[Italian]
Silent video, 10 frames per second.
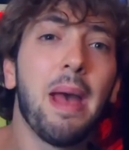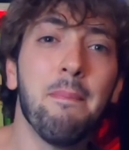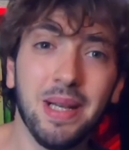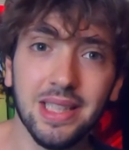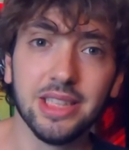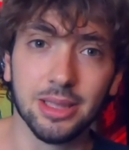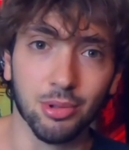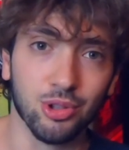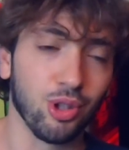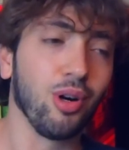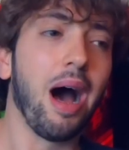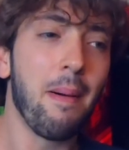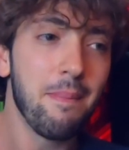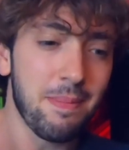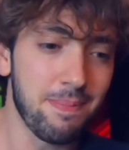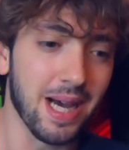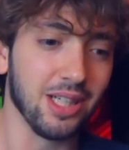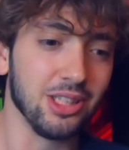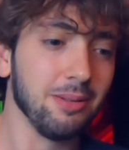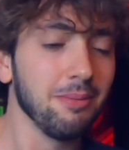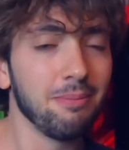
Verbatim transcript: È bellissimo il gioco, a me piace,